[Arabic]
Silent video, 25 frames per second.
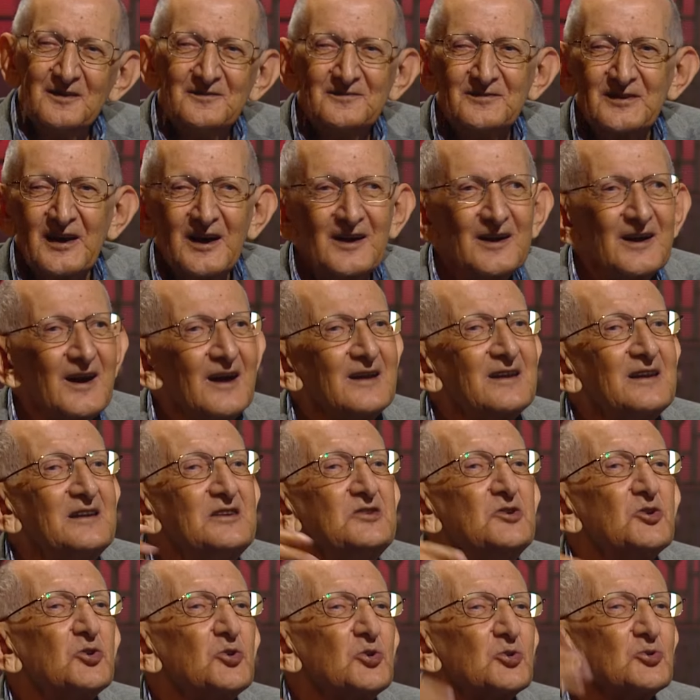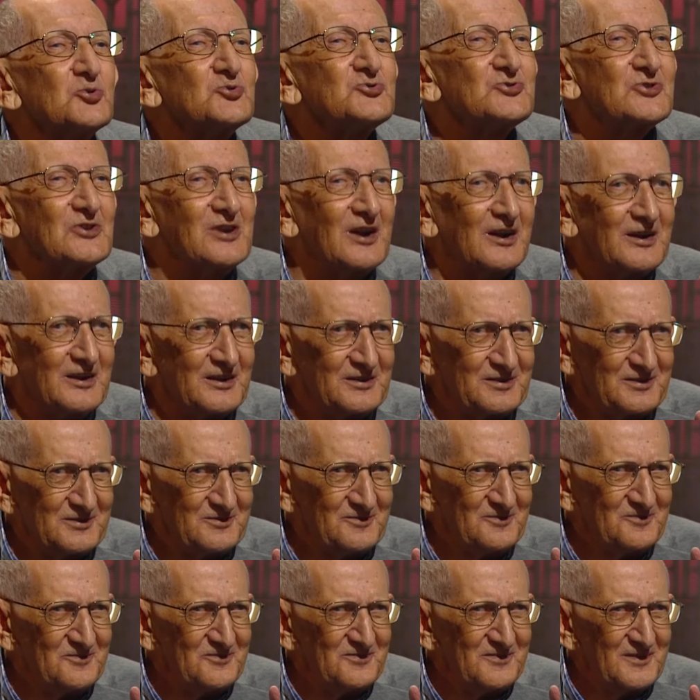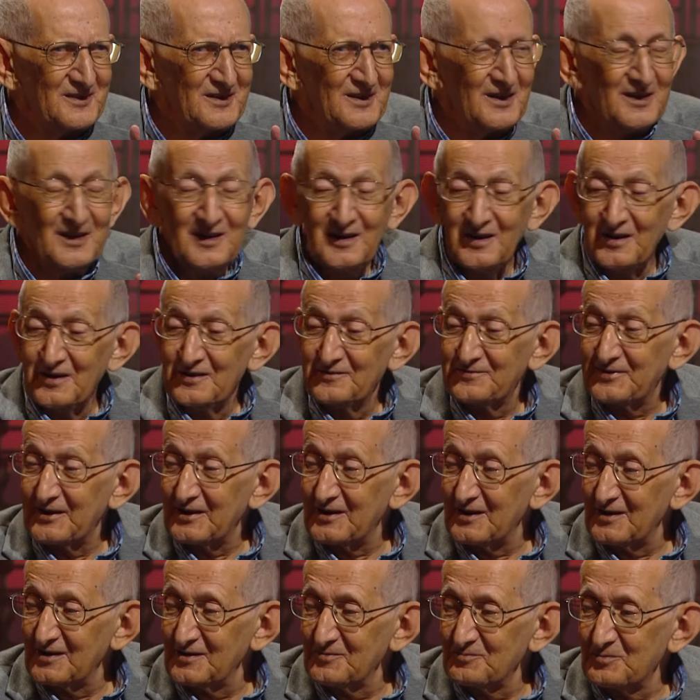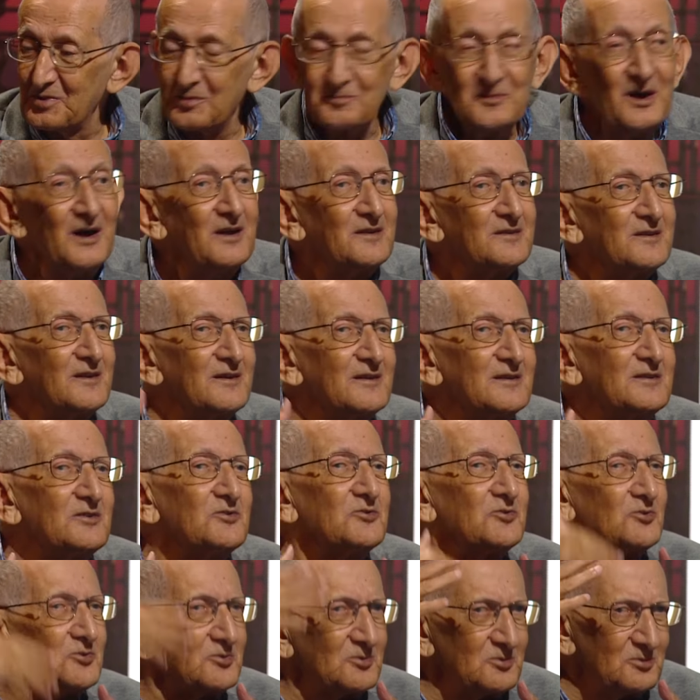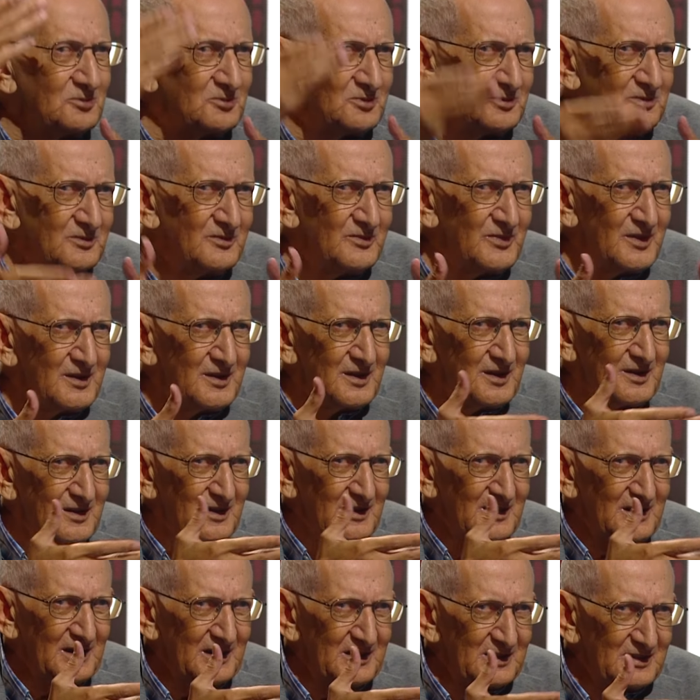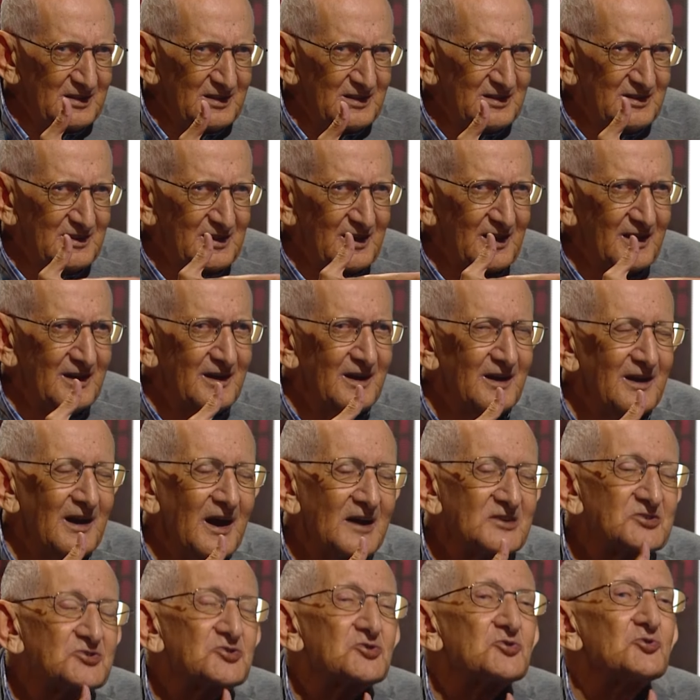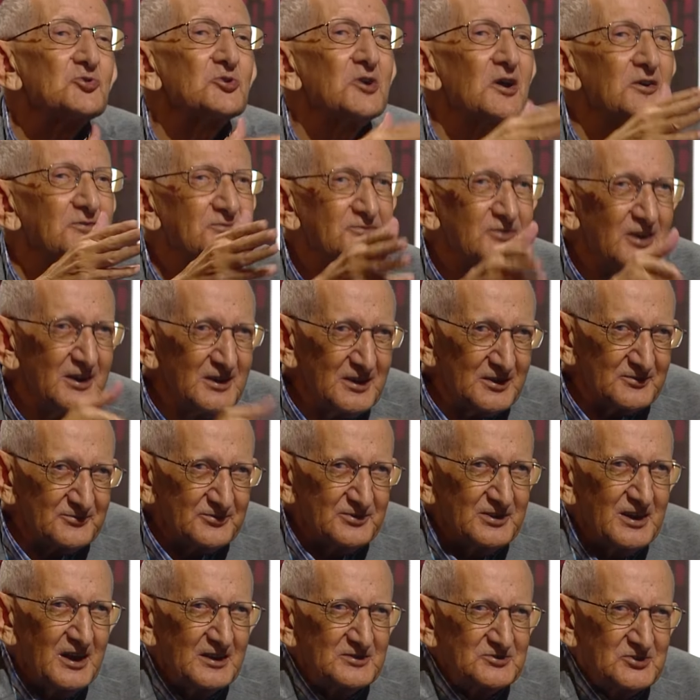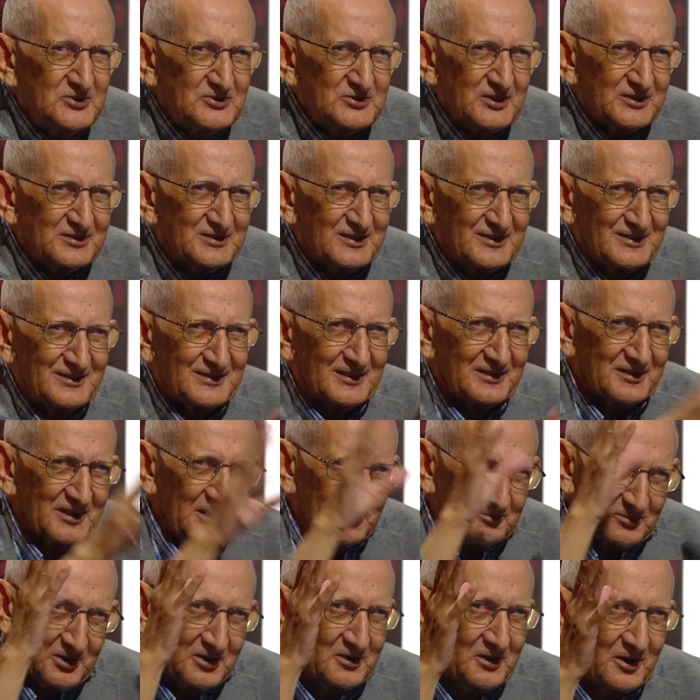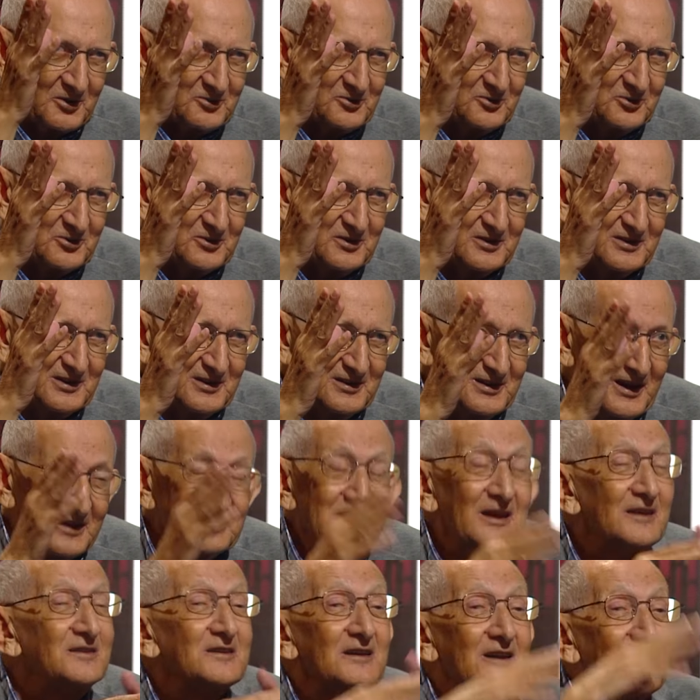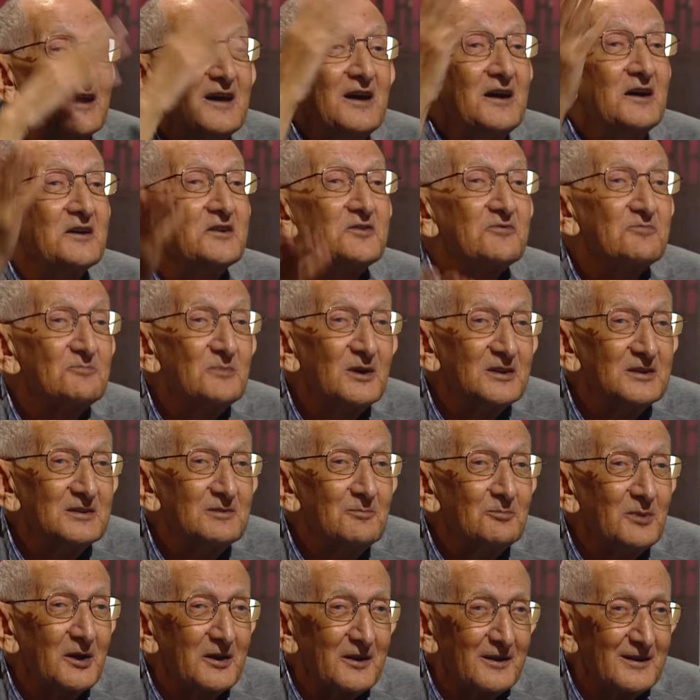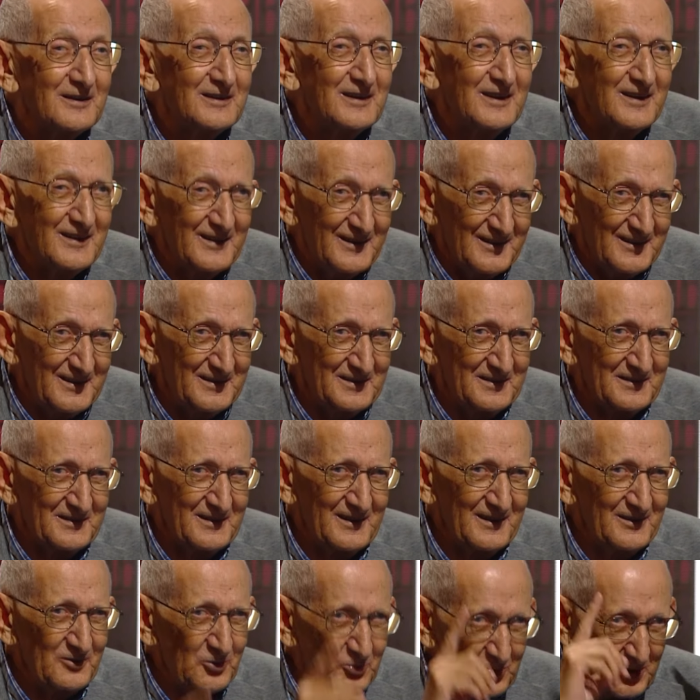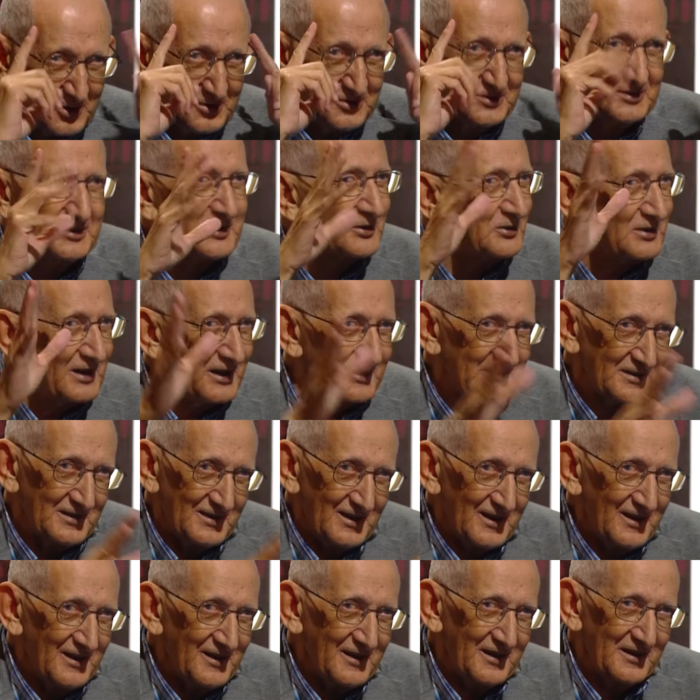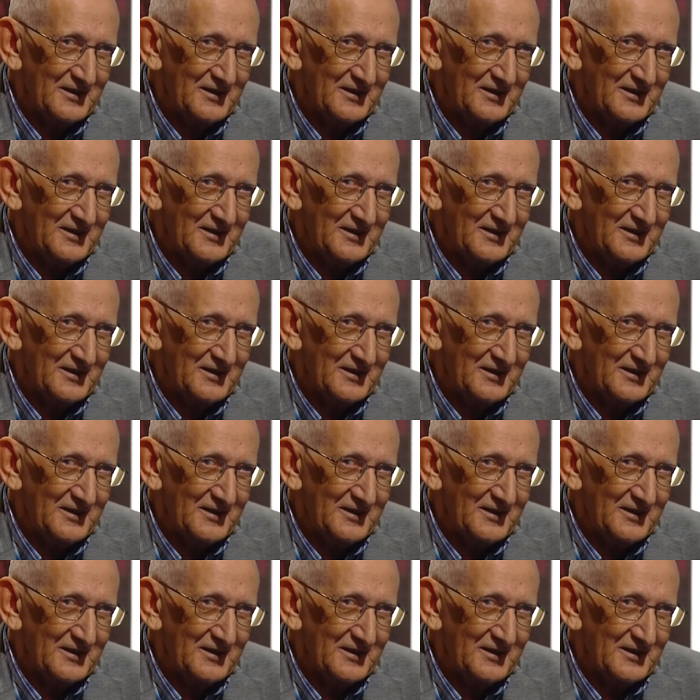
فخليه يخرج الان فبمعنى انه عند الشرفاء في أجهزة النظام لنقول لأن أنا لا أعرف من المرأة للآن أقدر لكن لا سنأتي